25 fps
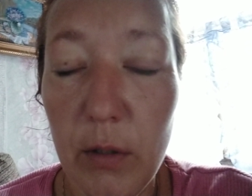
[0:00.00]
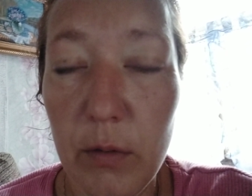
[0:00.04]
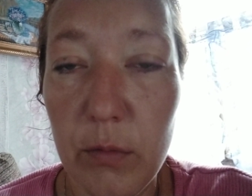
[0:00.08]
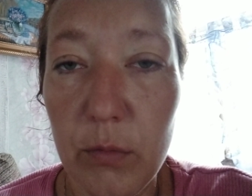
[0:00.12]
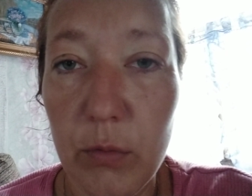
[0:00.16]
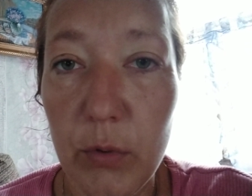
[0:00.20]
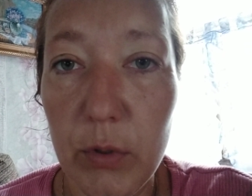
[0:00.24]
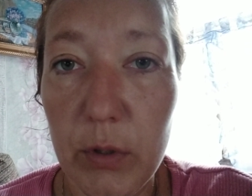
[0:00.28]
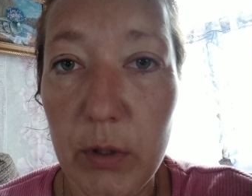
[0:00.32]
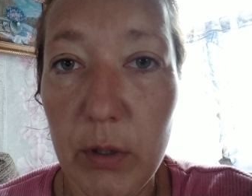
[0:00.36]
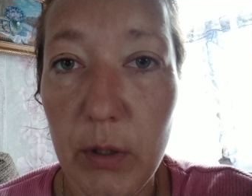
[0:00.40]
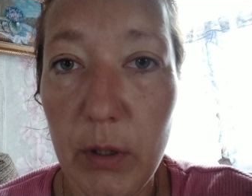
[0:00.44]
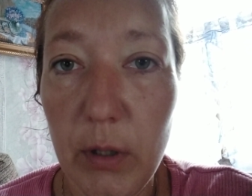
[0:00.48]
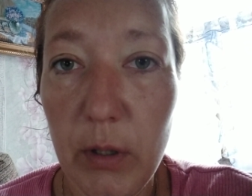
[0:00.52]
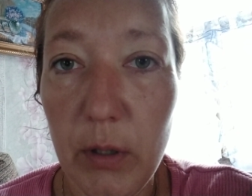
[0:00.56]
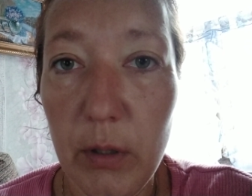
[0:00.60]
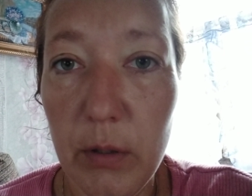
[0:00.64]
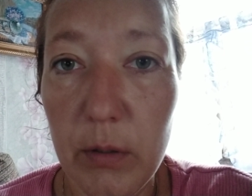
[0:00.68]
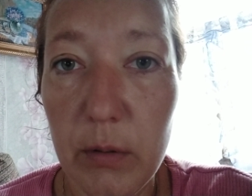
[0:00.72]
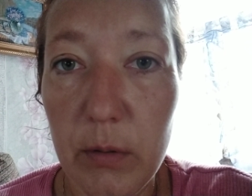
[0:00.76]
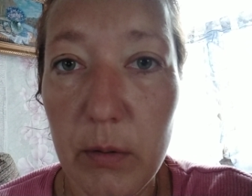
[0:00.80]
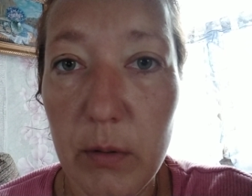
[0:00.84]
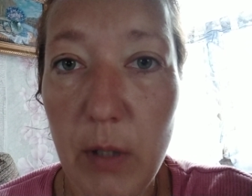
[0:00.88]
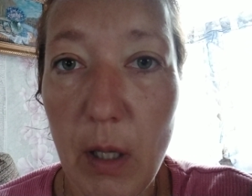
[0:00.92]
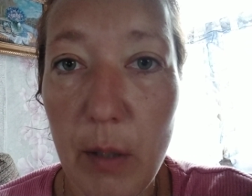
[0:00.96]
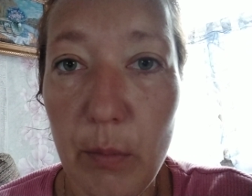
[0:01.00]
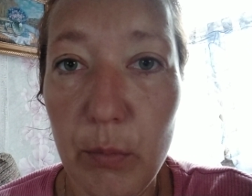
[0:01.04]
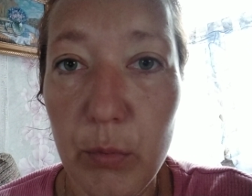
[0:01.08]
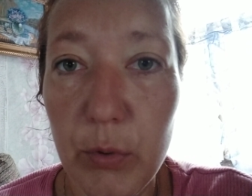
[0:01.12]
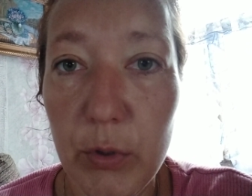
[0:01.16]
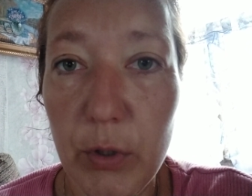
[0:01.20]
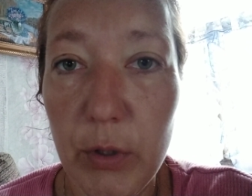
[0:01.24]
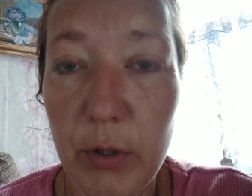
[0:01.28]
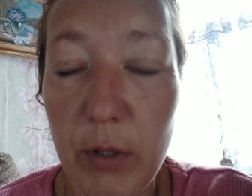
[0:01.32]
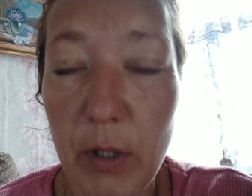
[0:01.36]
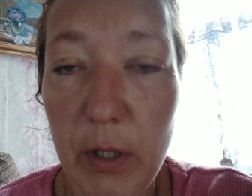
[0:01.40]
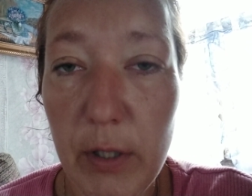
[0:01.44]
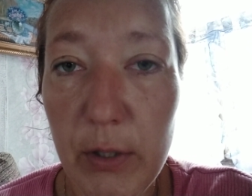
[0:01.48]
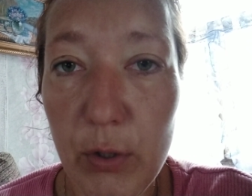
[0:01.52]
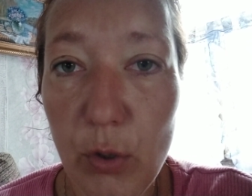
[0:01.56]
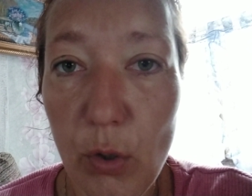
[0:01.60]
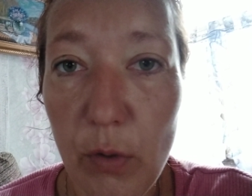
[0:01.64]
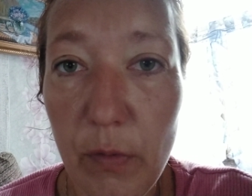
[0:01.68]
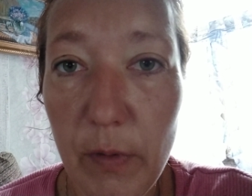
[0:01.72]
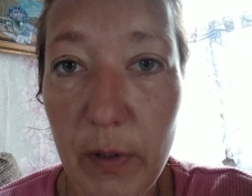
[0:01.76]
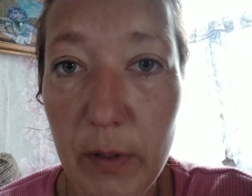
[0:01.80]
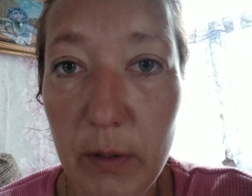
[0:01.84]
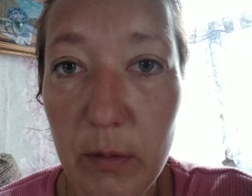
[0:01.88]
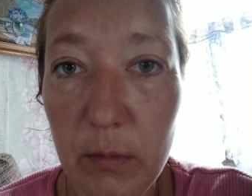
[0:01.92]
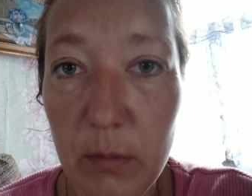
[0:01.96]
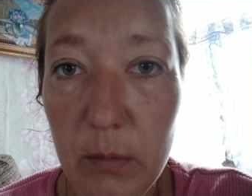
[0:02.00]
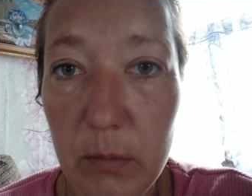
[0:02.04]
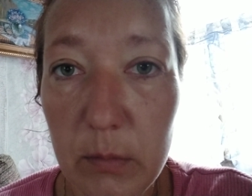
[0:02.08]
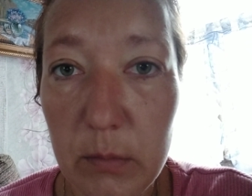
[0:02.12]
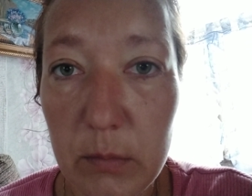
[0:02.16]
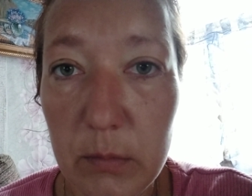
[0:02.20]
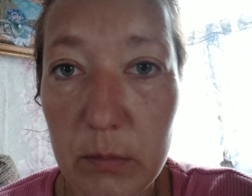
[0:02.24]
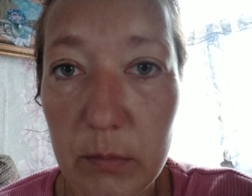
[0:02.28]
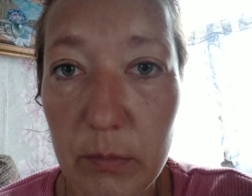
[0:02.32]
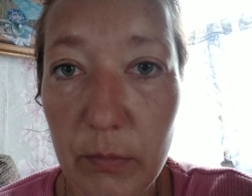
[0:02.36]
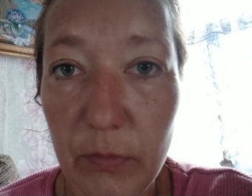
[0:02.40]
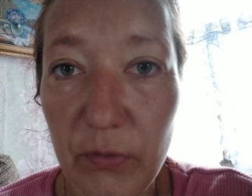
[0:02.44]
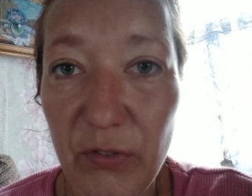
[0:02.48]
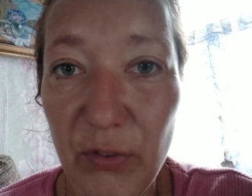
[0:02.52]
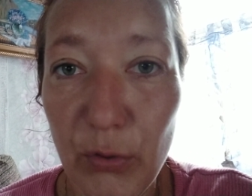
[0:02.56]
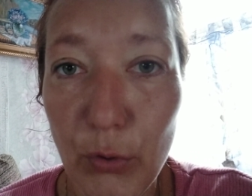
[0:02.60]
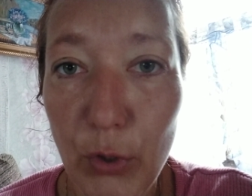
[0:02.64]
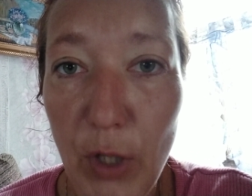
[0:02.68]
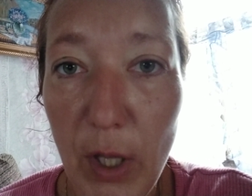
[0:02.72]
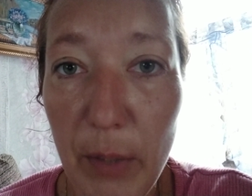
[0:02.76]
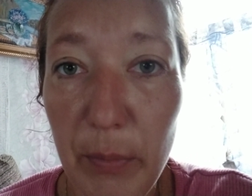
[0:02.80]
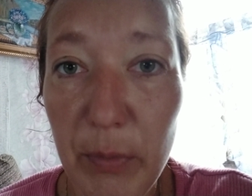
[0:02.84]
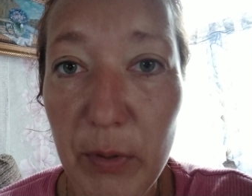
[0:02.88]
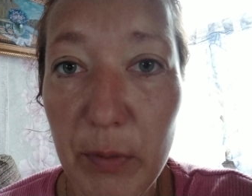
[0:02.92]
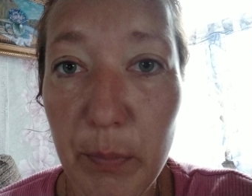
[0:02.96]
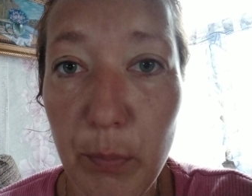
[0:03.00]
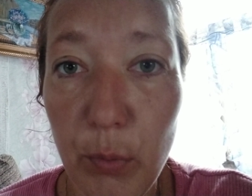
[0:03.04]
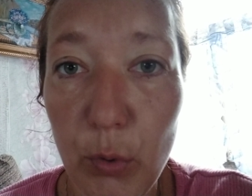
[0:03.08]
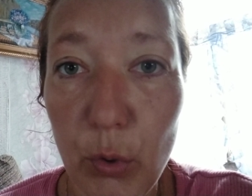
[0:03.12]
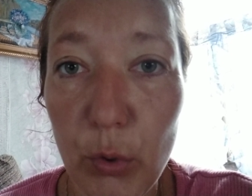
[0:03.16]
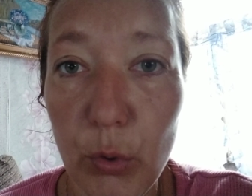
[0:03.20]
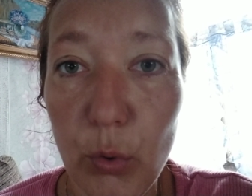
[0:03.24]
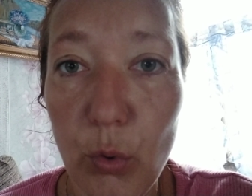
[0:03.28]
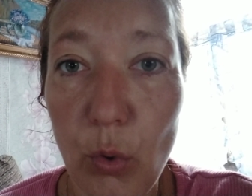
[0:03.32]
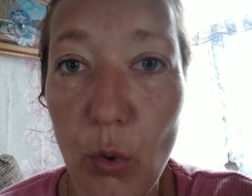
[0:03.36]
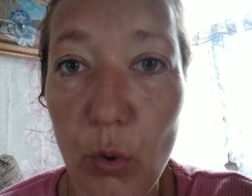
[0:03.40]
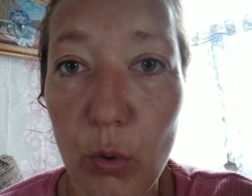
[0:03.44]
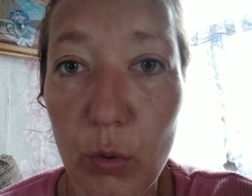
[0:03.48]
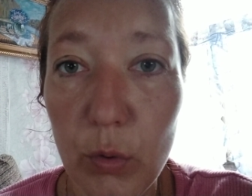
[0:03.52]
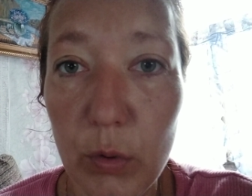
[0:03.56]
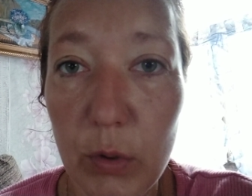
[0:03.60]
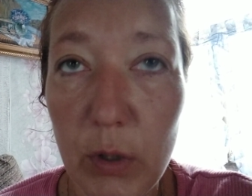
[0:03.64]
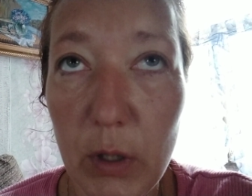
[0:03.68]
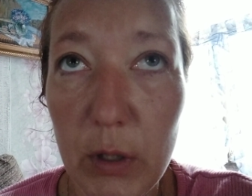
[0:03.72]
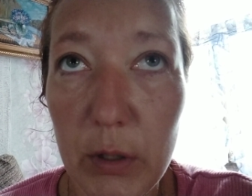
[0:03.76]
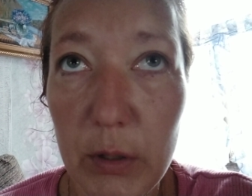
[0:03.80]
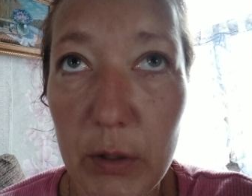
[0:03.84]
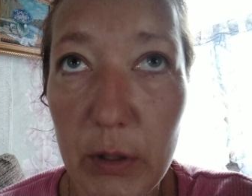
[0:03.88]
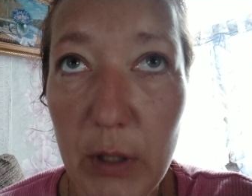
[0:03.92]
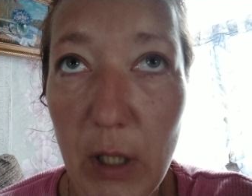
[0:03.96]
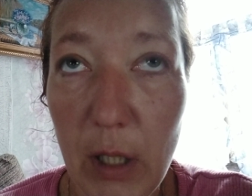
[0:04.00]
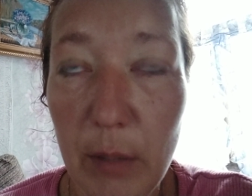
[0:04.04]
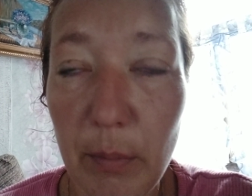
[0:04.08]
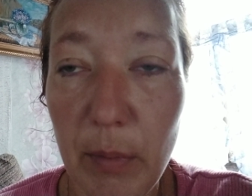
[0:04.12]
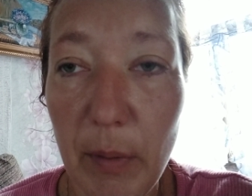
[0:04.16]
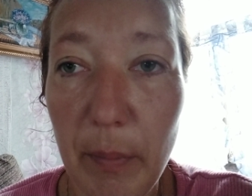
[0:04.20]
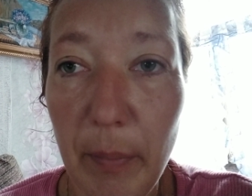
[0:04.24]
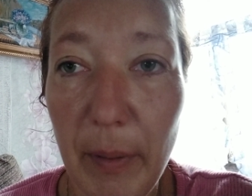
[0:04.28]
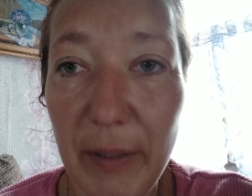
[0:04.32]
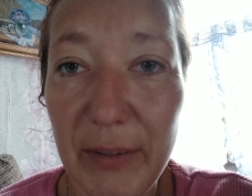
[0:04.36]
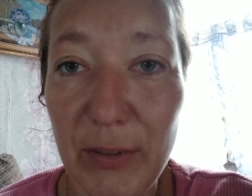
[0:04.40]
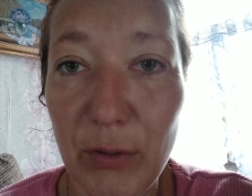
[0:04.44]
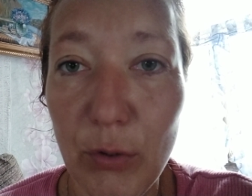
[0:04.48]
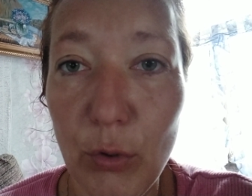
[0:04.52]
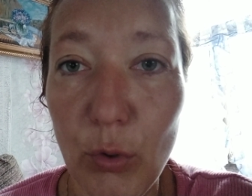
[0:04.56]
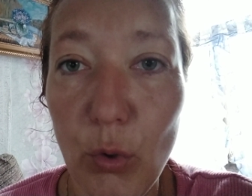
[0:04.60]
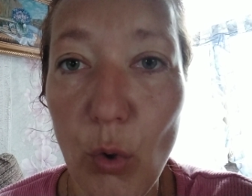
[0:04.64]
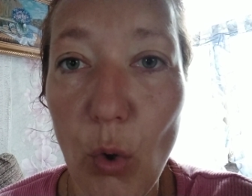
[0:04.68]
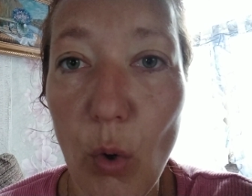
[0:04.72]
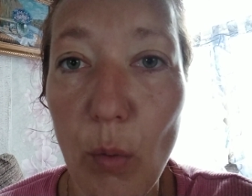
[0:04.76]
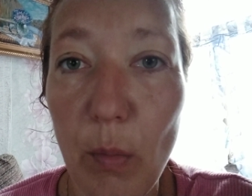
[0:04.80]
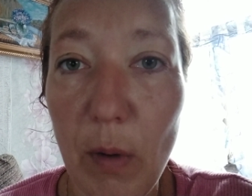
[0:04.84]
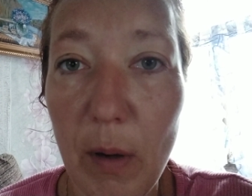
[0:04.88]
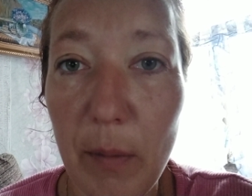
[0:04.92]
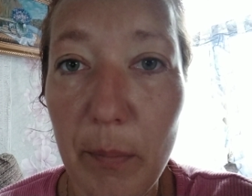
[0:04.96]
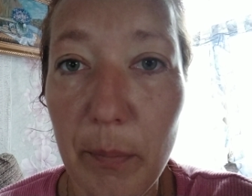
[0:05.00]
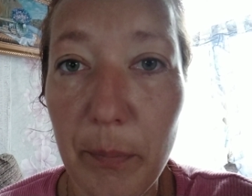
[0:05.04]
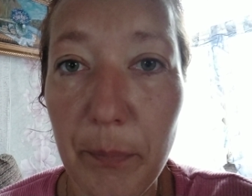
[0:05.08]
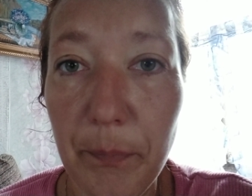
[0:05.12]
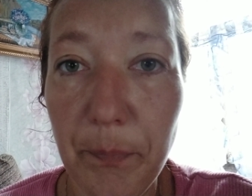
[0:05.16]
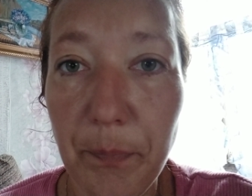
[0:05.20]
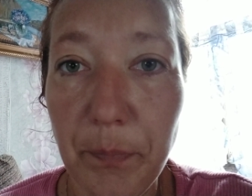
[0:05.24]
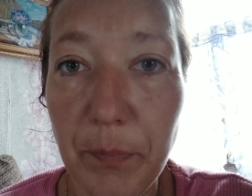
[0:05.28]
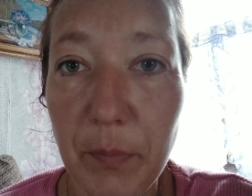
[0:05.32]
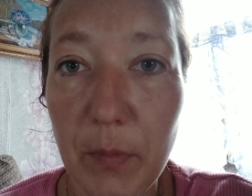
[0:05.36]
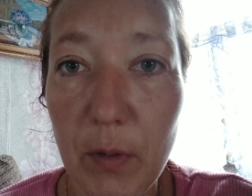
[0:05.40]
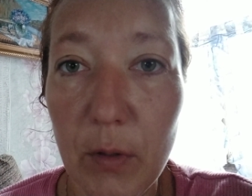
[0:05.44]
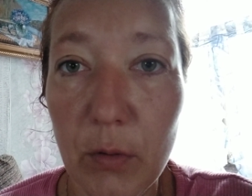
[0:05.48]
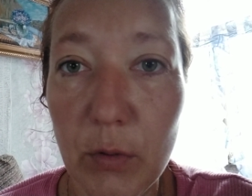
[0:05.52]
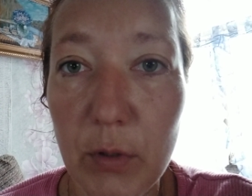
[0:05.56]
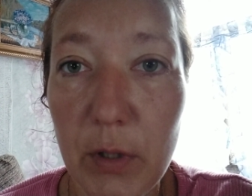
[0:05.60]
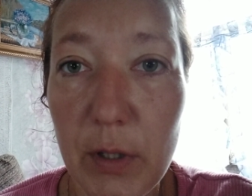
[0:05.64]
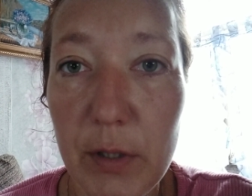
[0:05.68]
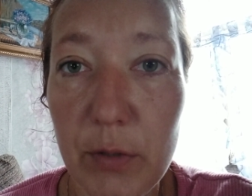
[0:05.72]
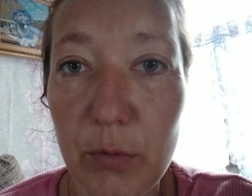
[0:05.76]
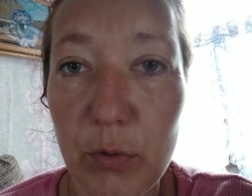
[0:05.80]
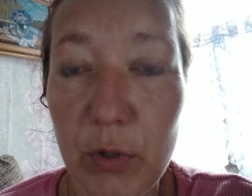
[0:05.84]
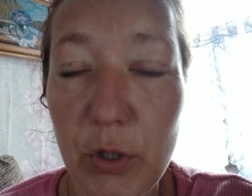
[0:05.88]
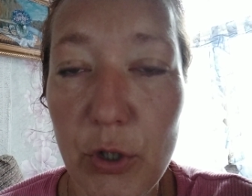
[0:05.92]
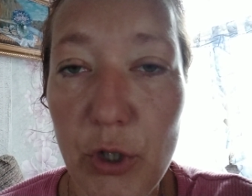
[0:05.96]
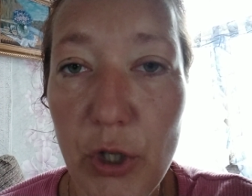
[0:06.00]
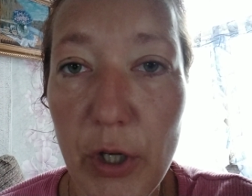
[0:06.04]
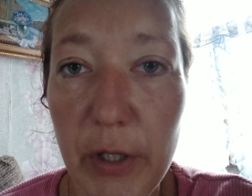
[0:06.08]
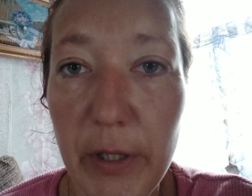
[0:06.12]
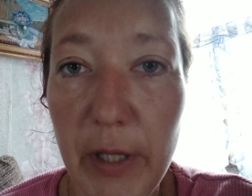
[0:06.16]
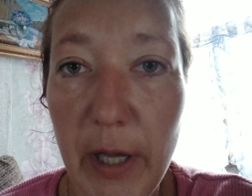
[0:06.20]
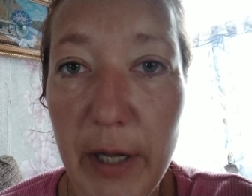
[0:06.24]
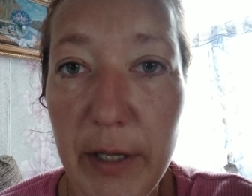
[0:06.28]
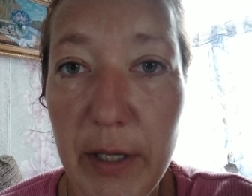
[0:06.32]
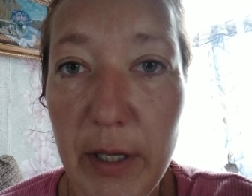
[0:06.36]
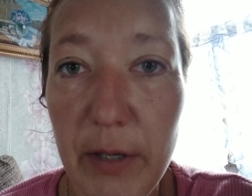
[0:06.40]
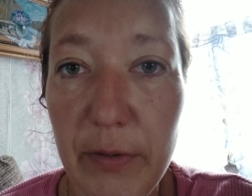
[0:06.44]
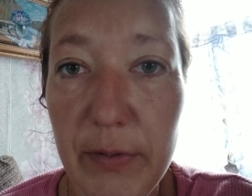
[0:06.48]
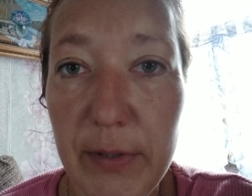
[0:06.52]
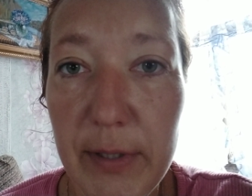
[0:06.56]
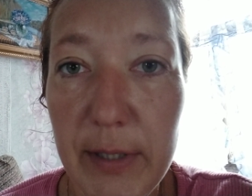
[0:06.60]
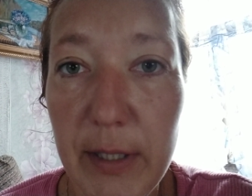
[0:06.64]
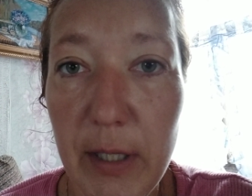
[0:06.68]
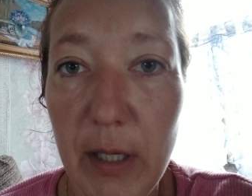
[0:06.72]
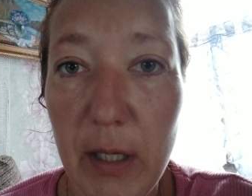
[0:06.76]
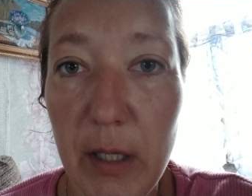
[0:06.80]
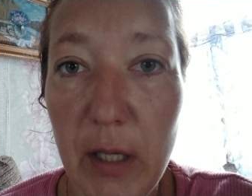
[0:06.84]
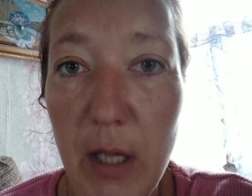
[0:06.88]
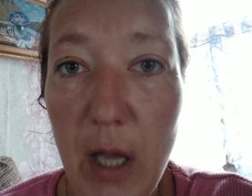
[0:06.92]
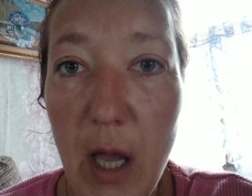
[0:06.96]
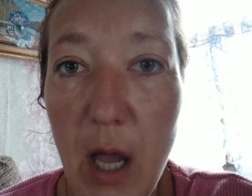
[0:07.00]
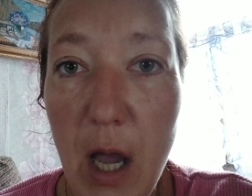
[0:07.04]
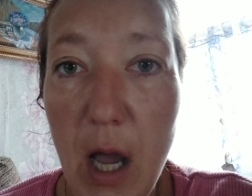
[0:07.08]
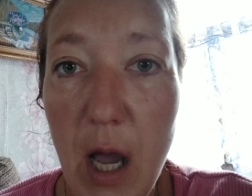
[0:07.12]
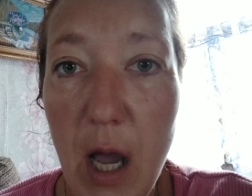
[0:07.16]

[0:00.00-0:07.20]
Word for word: Вот. И там будет нарисован фундамент под, как бы под домом, вот эти вот очертания все.